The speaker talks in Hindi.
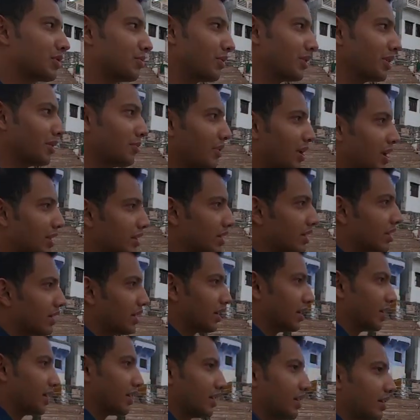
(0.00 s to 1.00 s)
बड़ी बात
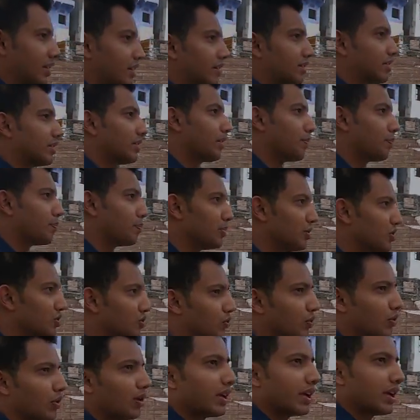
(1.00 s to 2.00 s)
यह है कि इतना
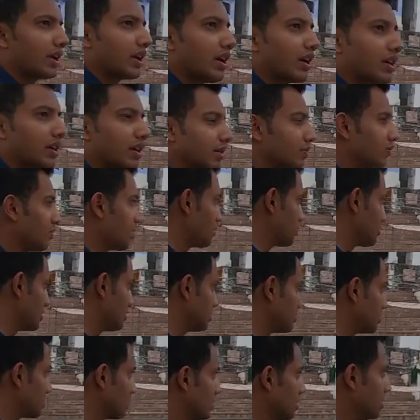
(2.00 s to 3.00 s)
पीसफुल है यहाँ का
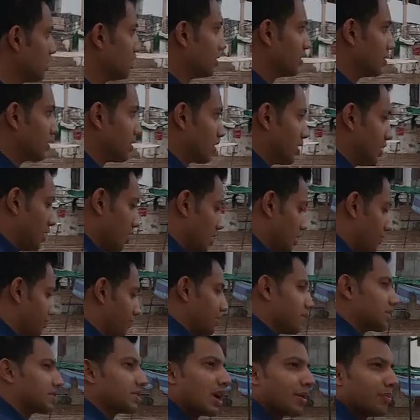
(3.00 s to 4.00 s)
एनवायरनमेंट कि
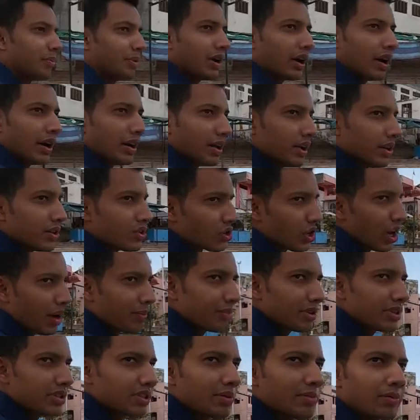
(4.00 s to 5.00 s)
बस आप यहाँ आइए
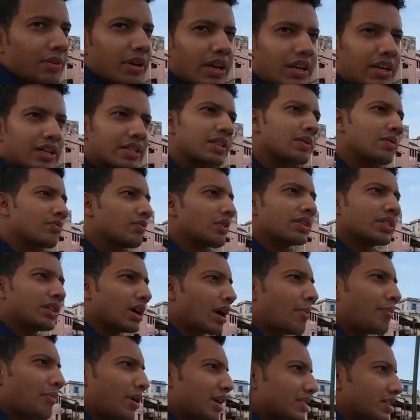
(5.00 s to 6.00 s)
शाम के समय या किसी वक्त
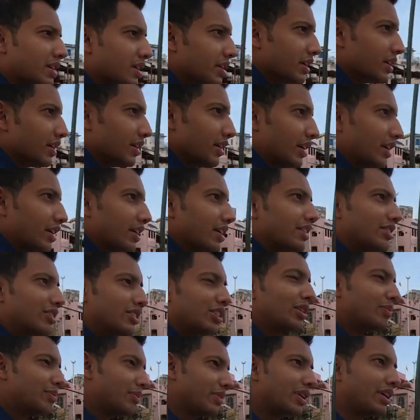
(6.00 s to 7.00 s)
आप आ जाइए
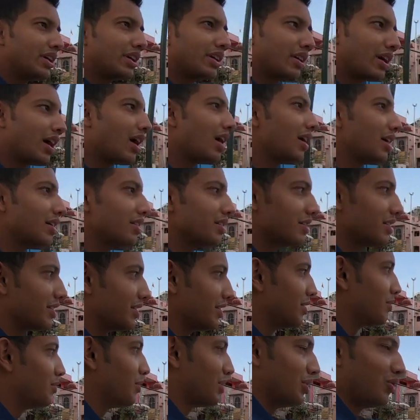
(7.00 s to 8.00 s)
दिन में हाँ
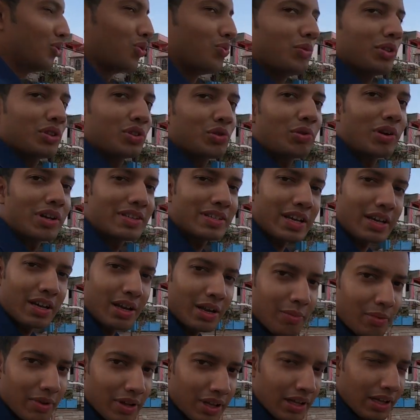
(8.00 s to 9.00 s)
इन महीनों में थोड़ा सा
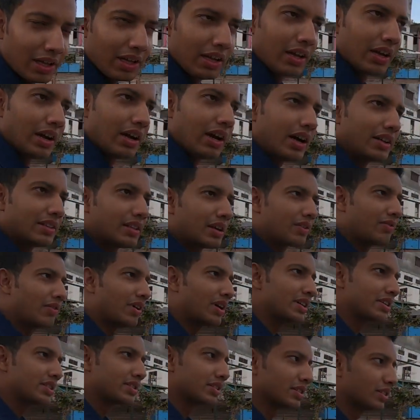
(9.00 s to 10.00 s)
गर्म है
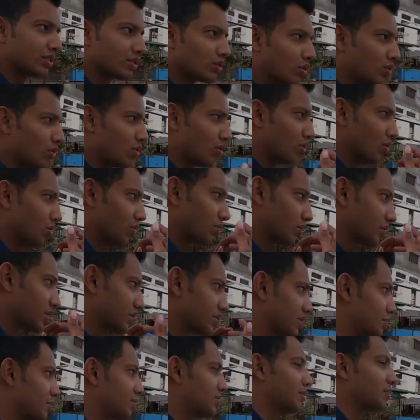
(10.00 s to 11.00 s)
अदरवाइज़ तो
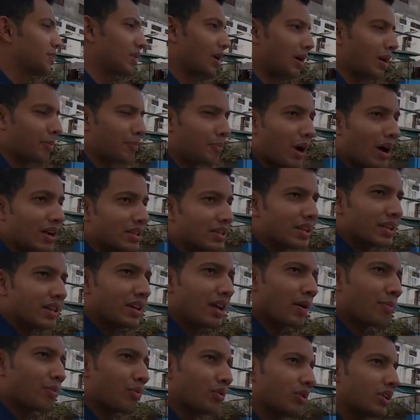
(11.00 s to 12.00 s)
किसी भी समय आप आ
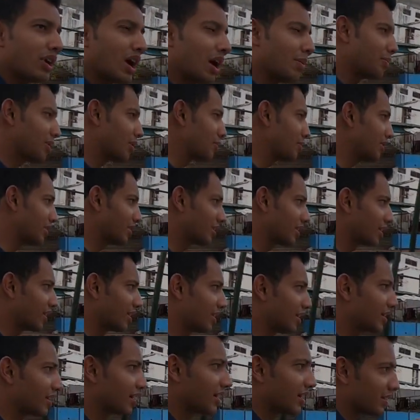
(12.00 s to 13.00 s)
जाइए आपको यहाँ पर बैठ
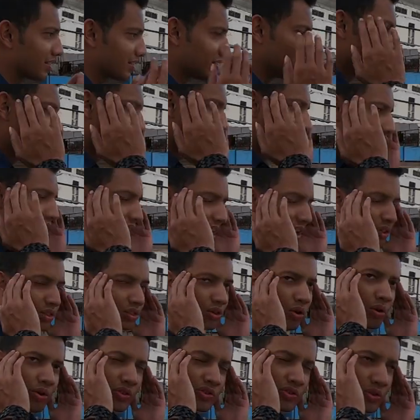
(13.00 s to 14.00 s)
करके लगेगा कि सारे
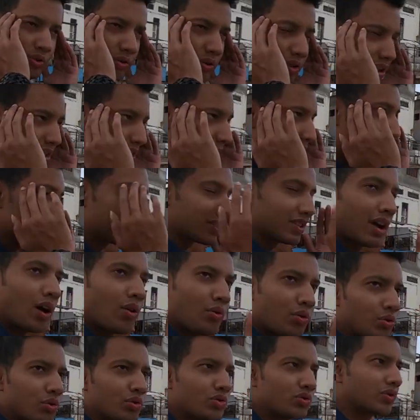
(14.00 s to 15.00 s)
थॉट्स जो हैं दिमाग से
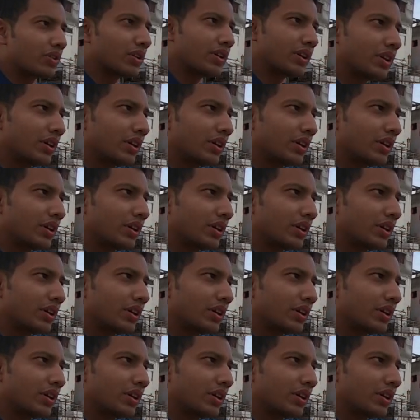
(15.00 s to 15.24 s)
आउट हो चुके